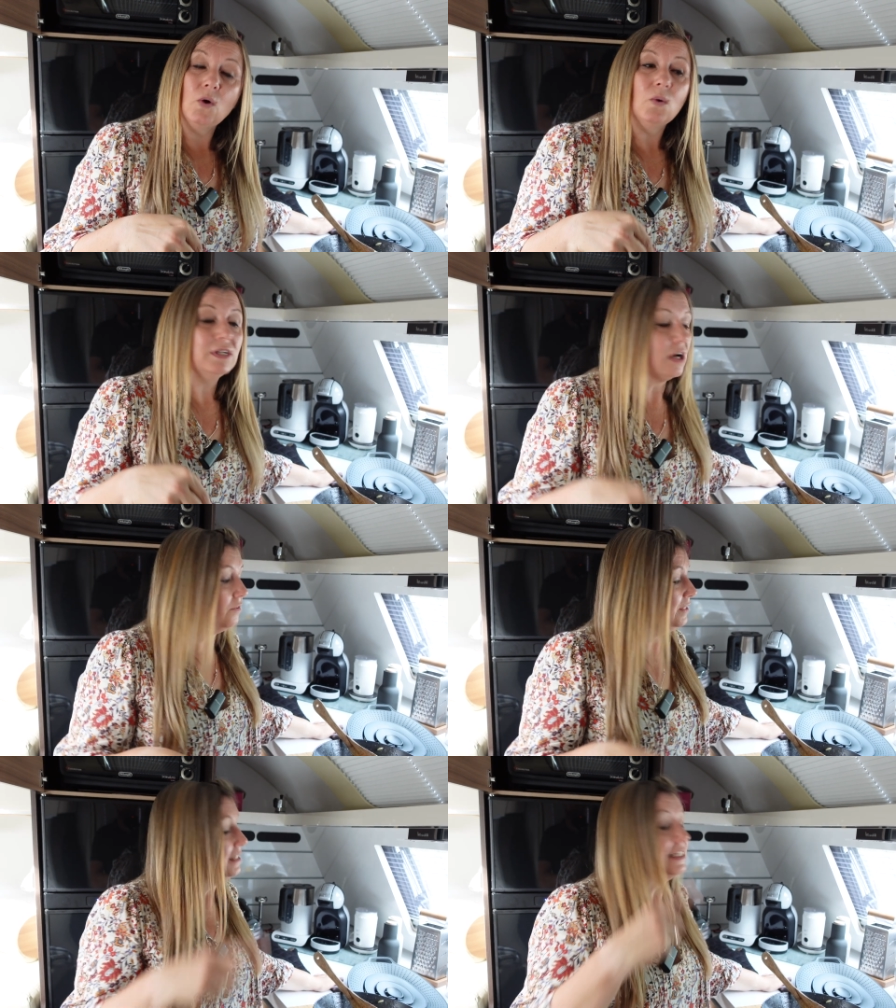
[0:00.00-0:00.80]
und
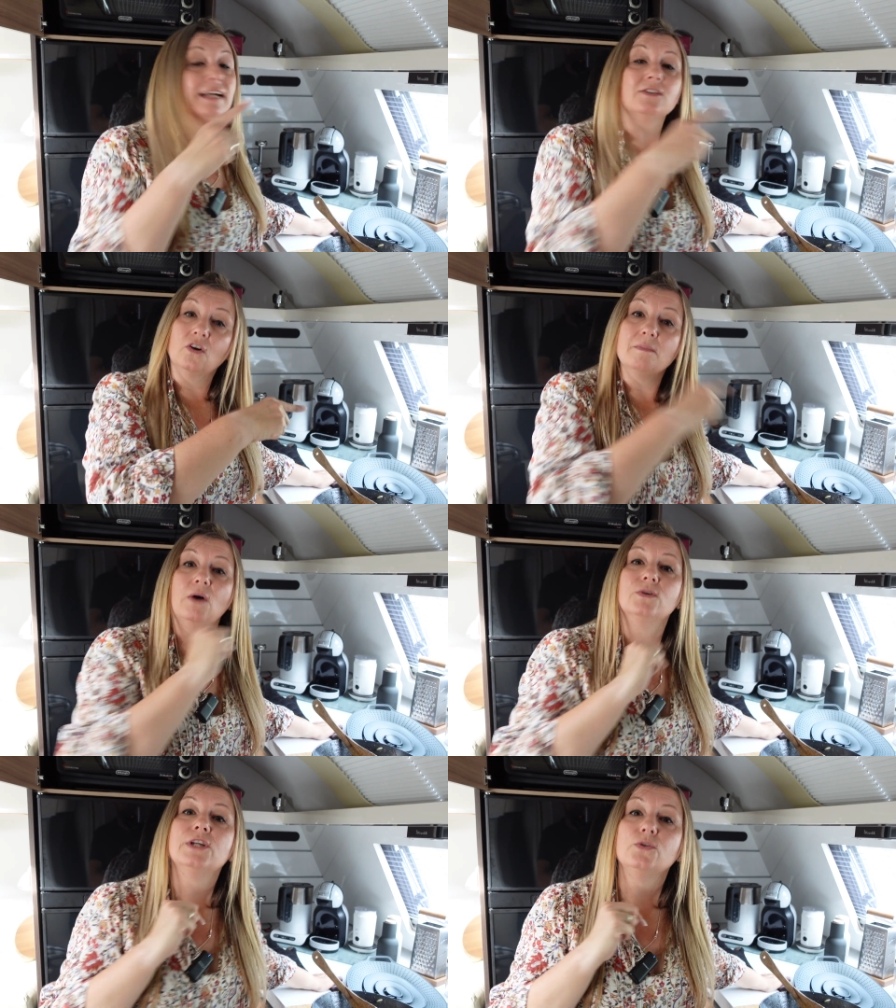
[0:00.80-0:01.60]
auch, wie gesagt, nochmal
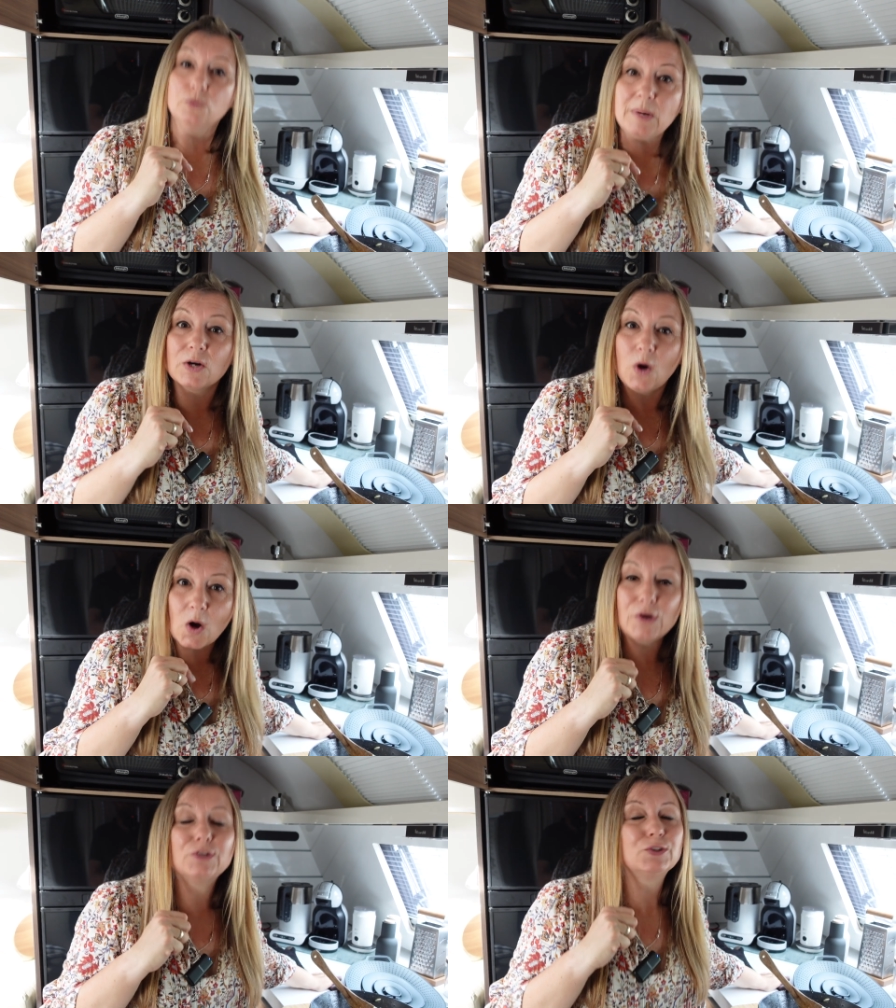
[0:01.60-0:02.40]
unseren
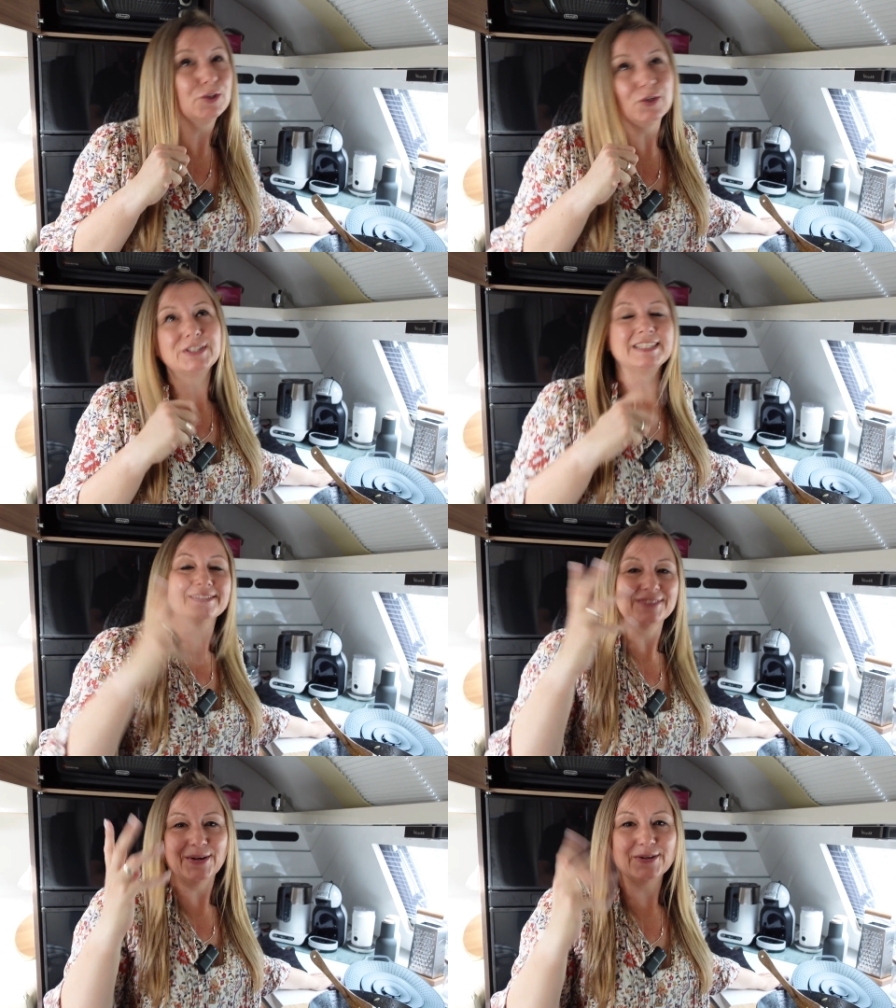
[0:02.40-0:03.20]
Überkochschutz,
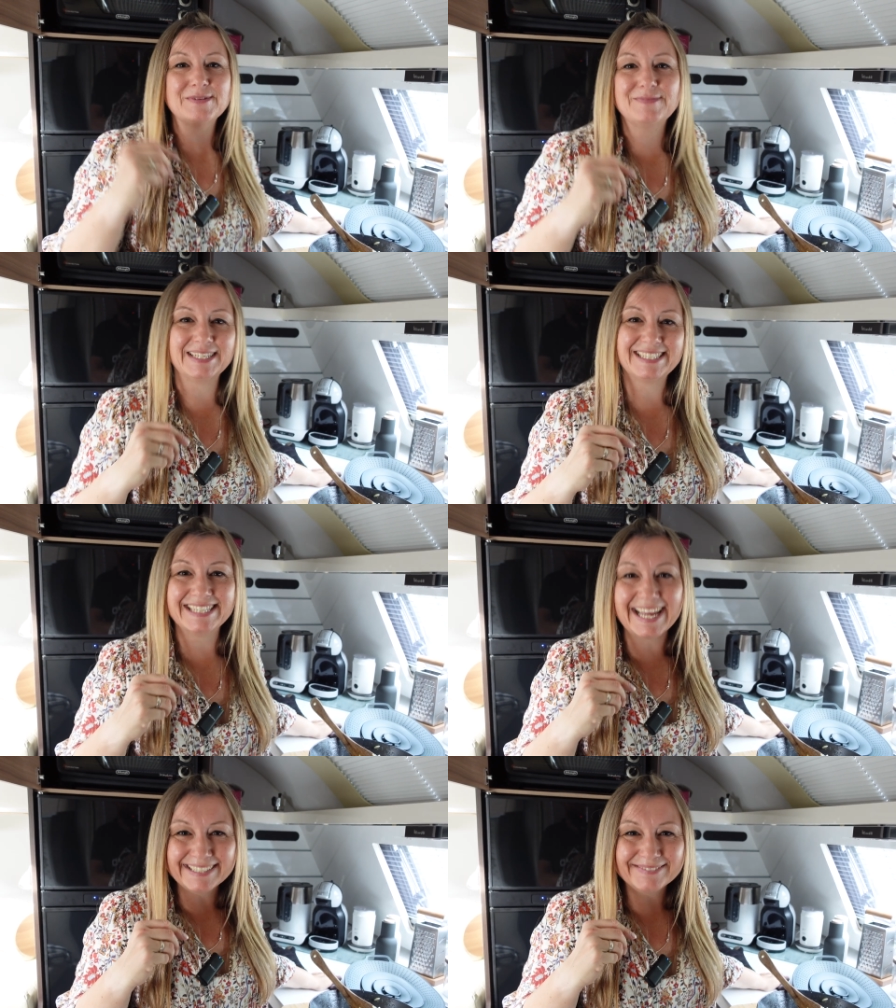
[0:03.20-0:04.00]
wie auch immer man es
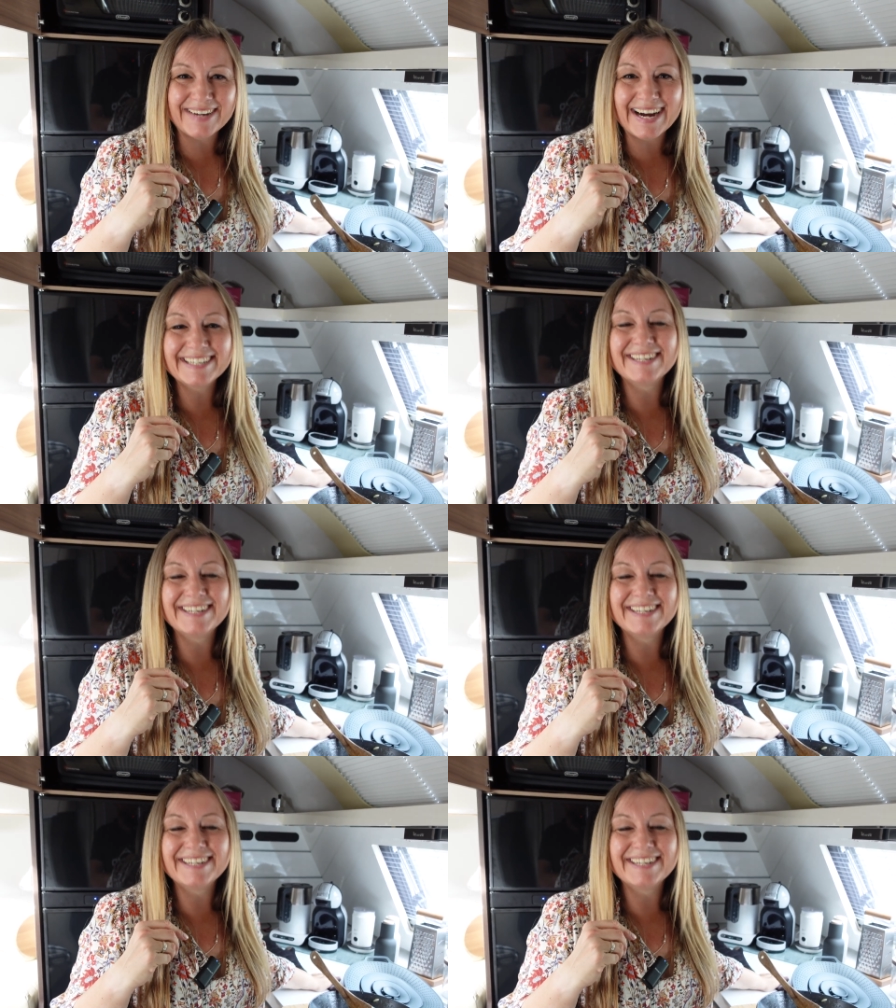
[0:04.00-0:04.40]
nennen mag.